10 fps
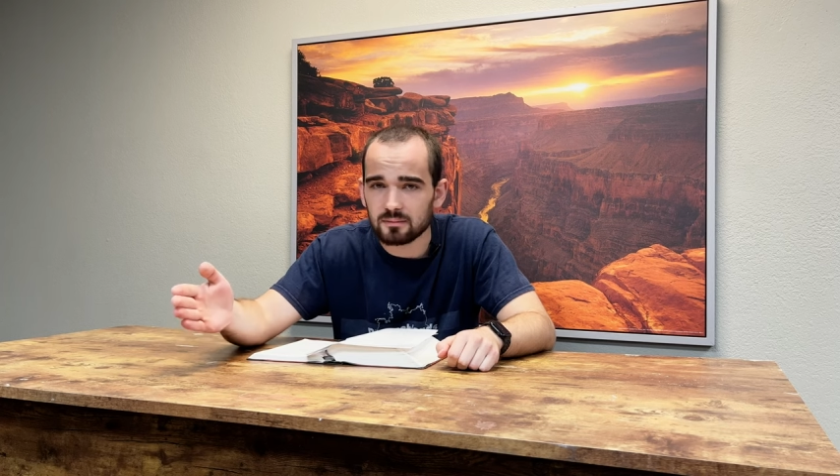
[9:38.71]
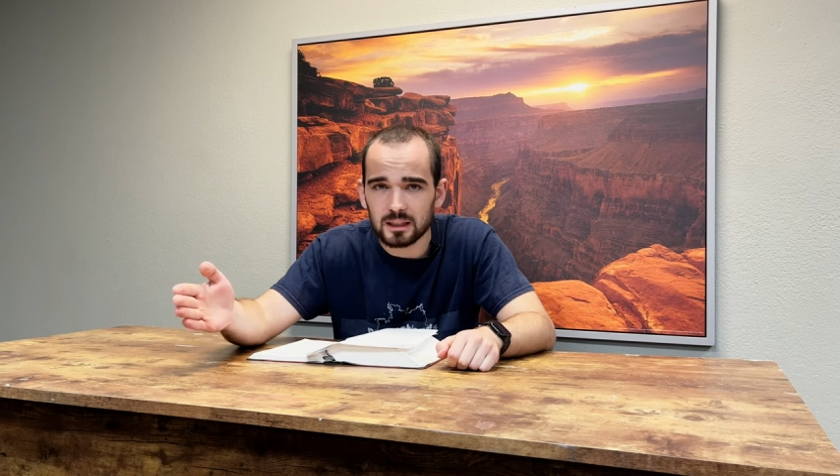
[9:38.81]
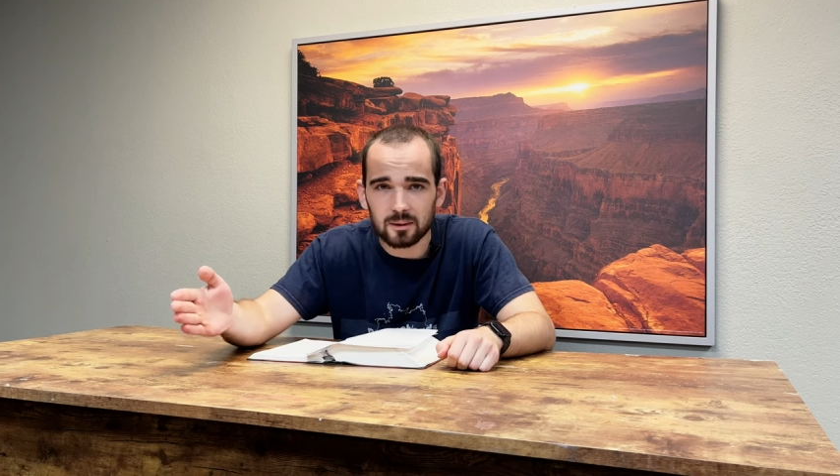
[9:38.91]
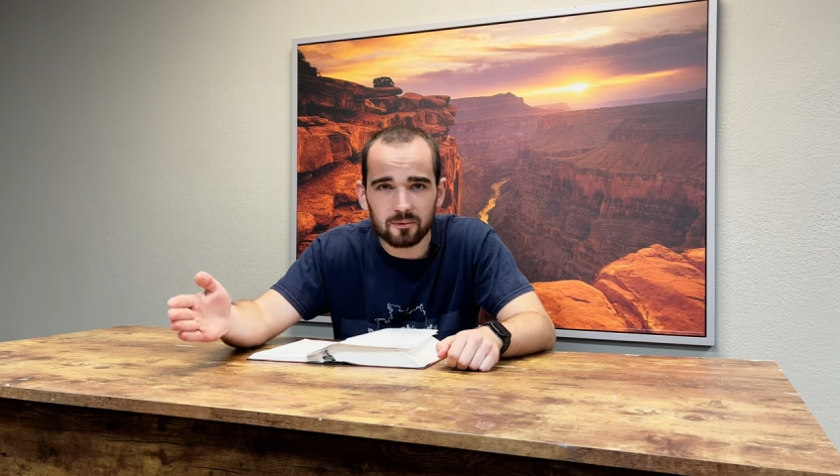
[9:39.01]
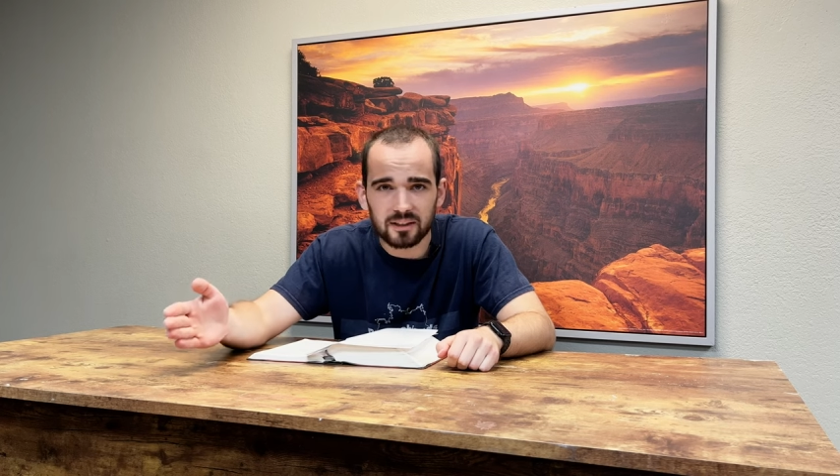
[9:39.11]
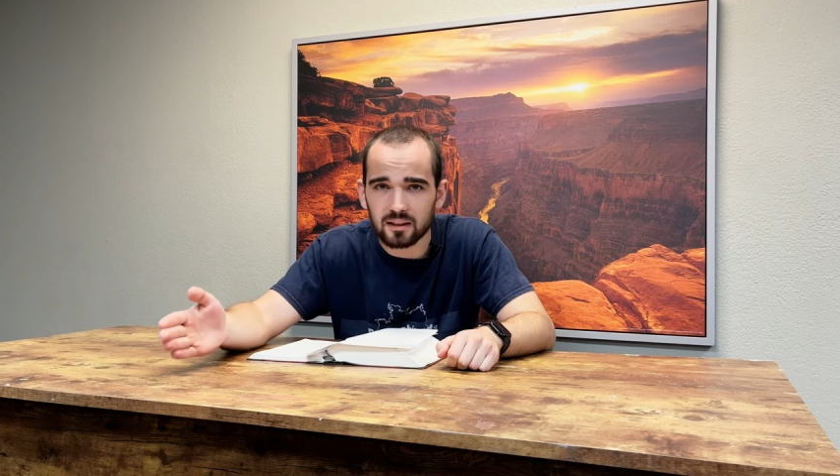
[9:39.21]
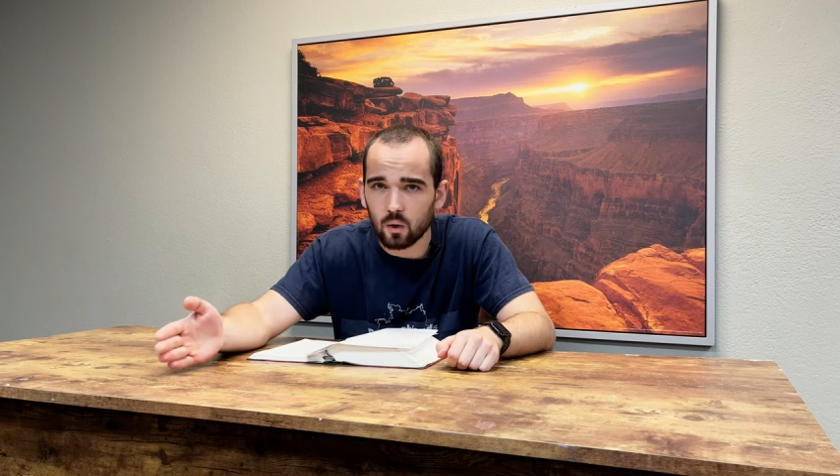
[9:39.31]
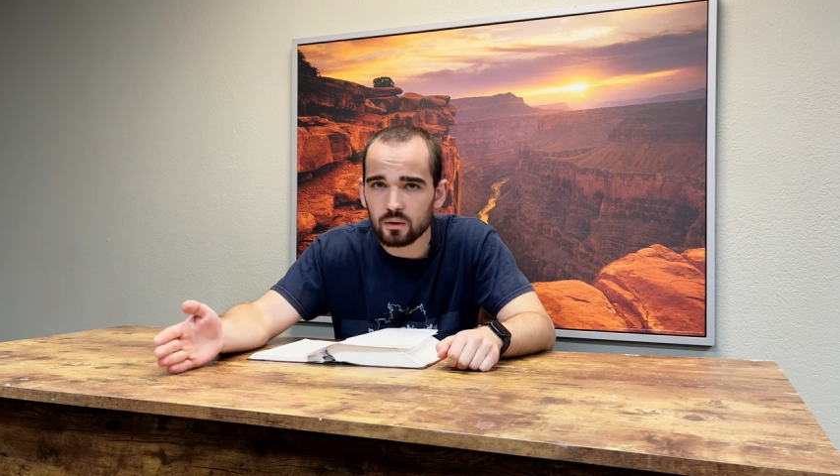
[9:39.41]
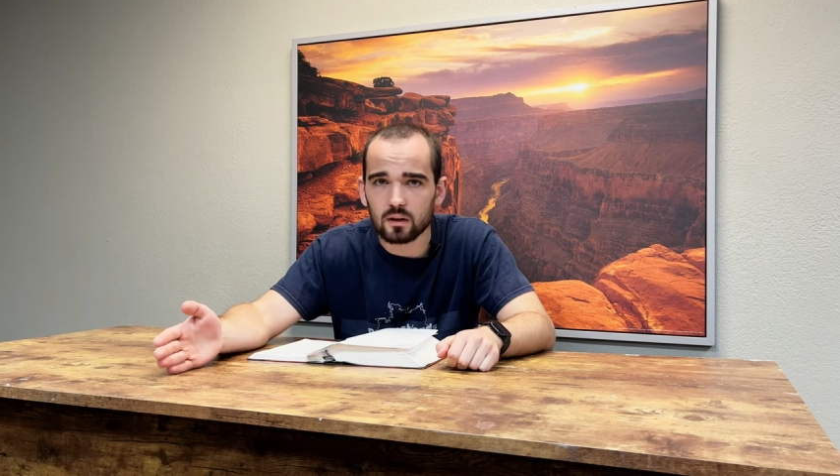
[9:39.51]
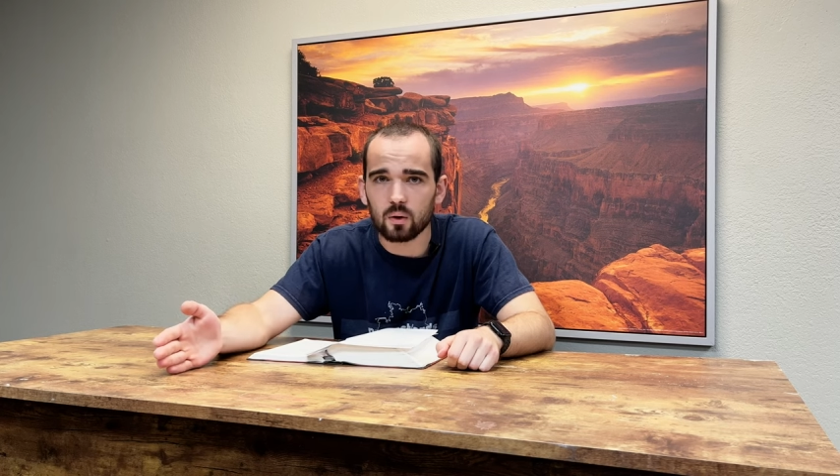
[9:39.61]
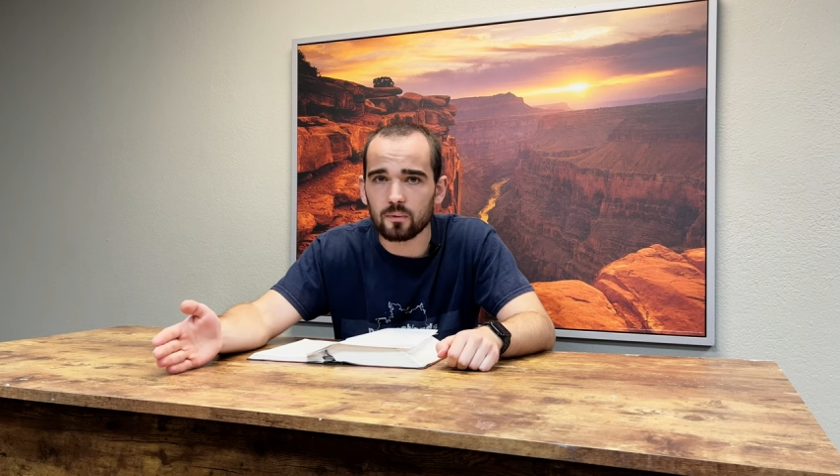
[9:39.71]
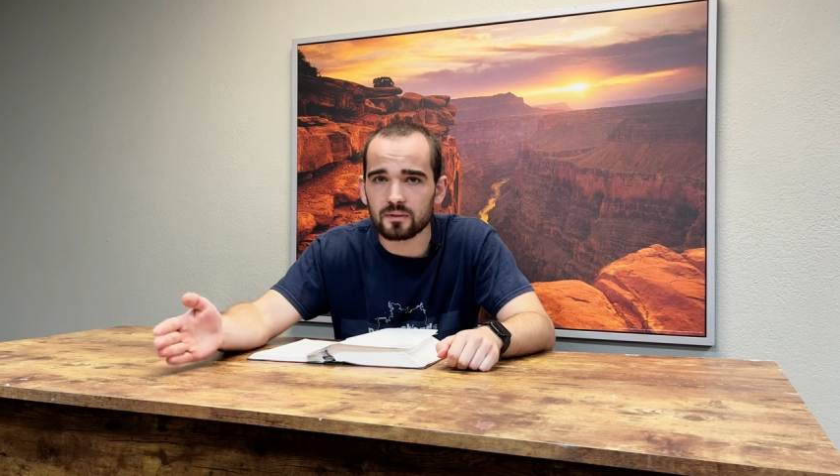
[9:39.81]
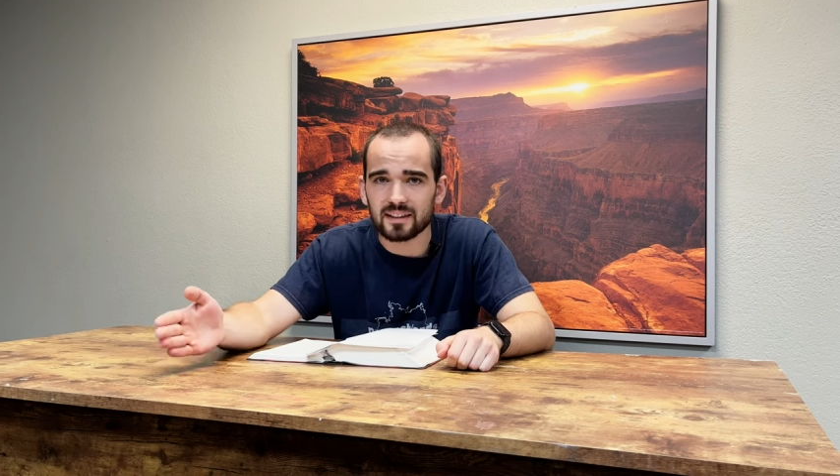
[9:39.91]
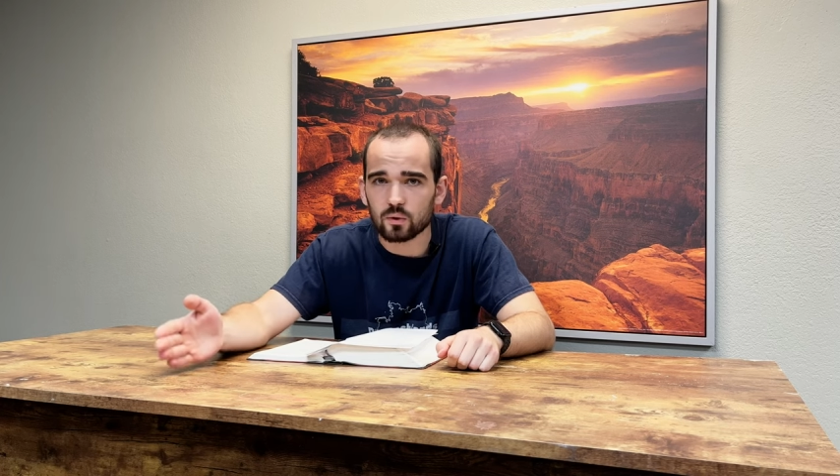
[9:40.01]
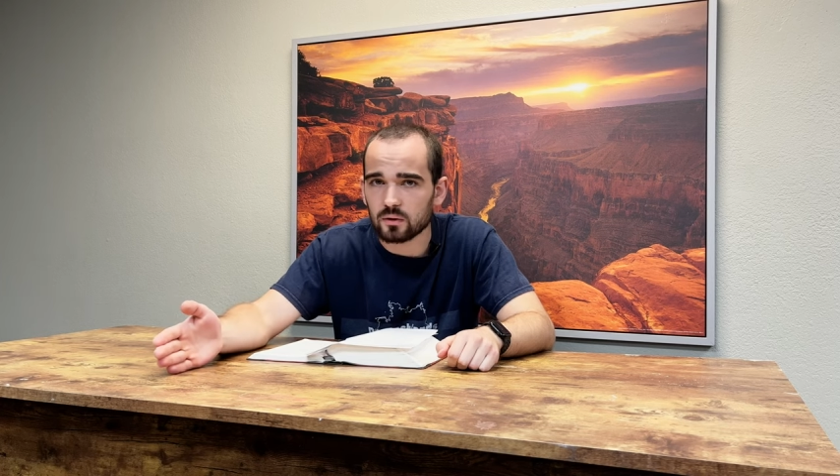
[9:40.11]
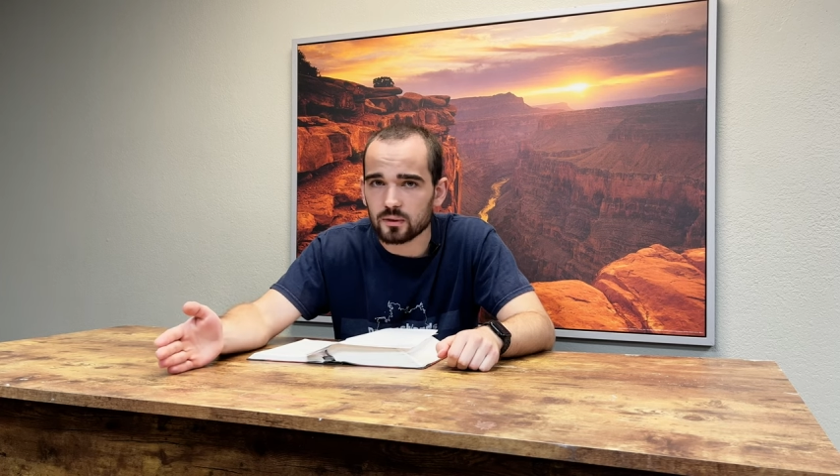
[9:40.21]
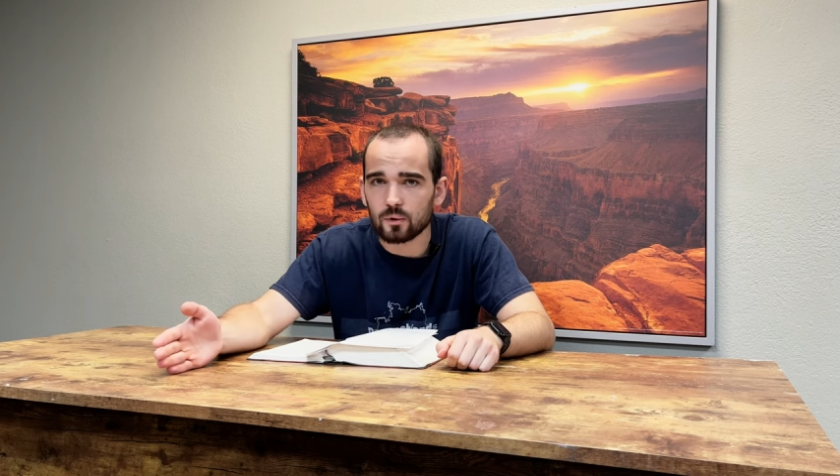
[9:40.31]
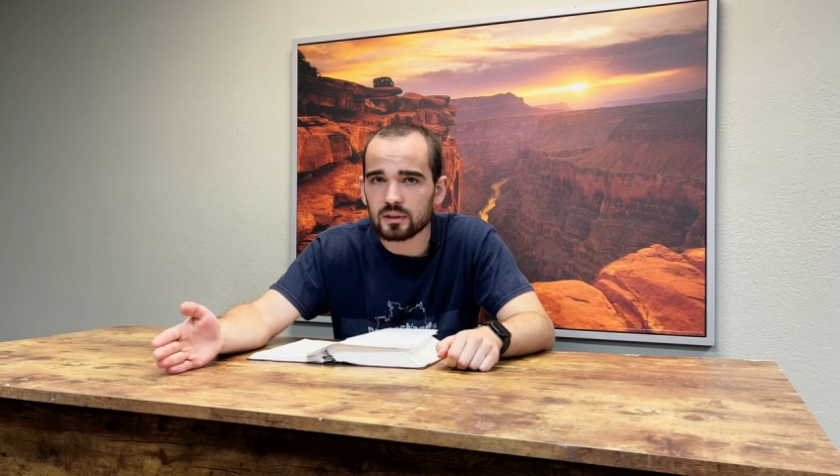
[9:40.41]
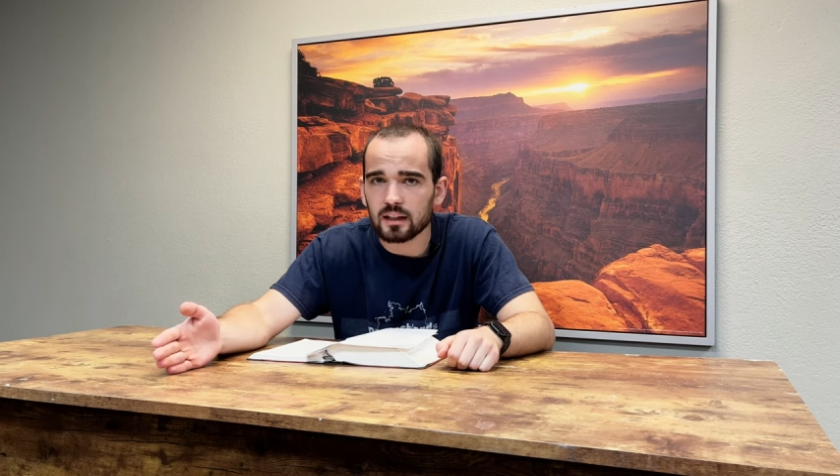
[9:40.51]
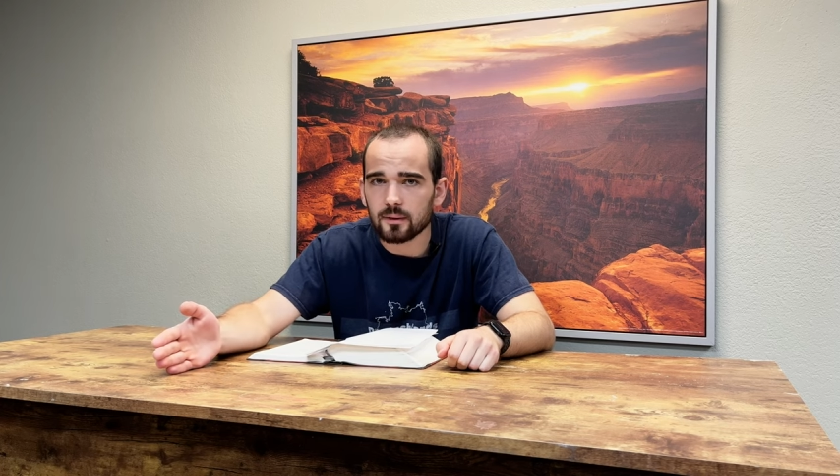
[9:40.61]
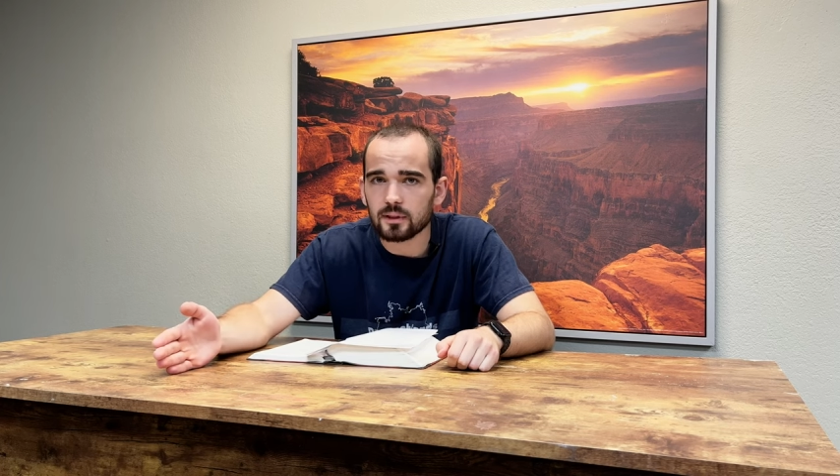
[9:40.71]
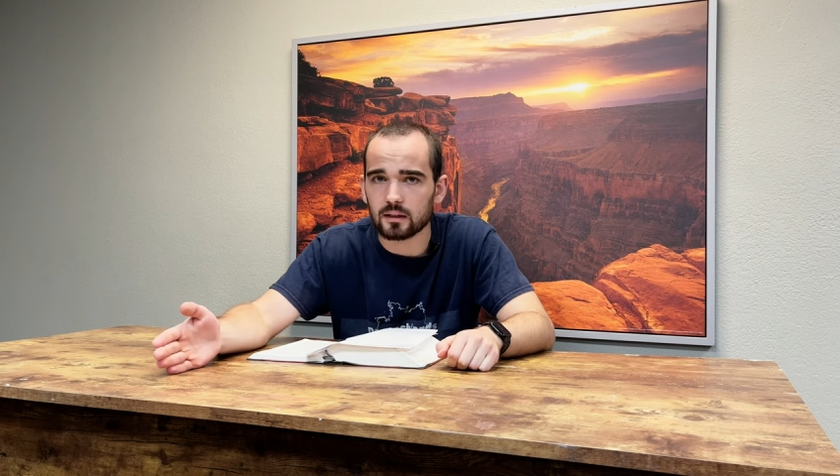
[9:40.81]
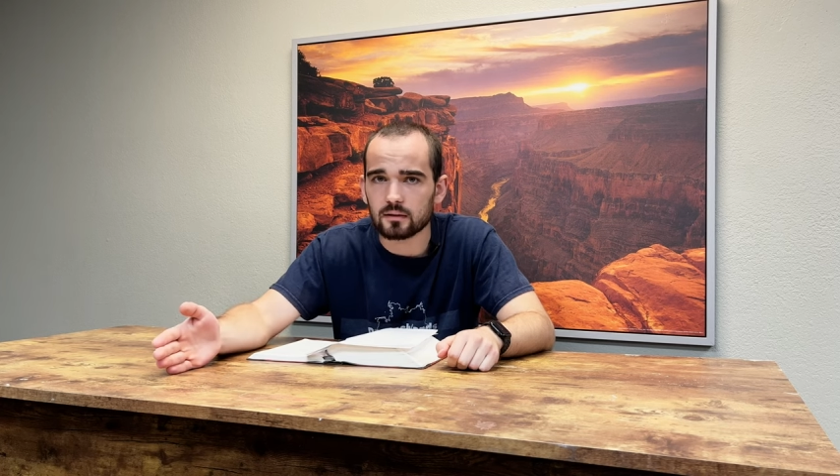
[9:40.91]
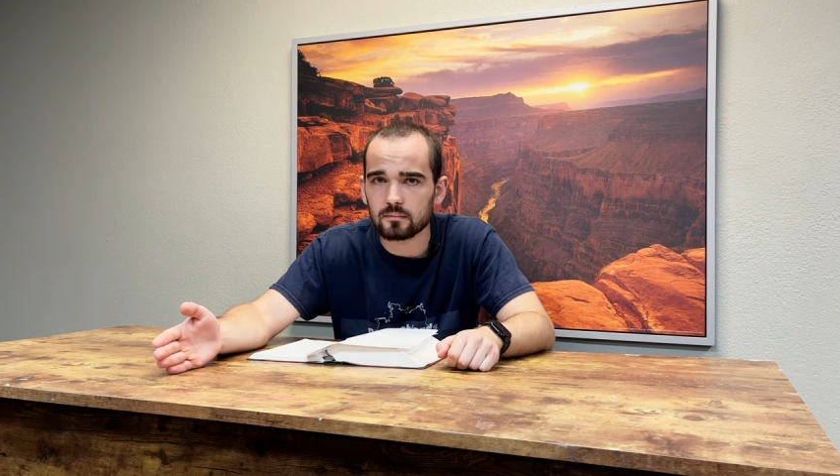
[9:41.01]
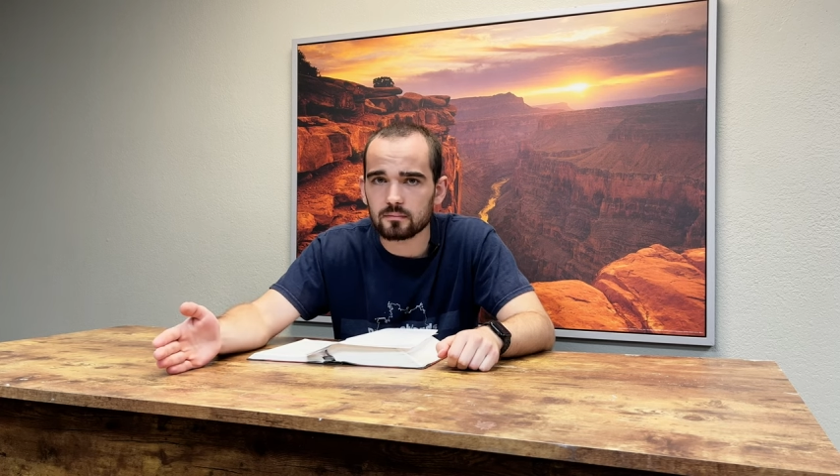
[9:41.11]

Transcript: im Vertrauen darauf, dass Gottes Wort Kraft hat,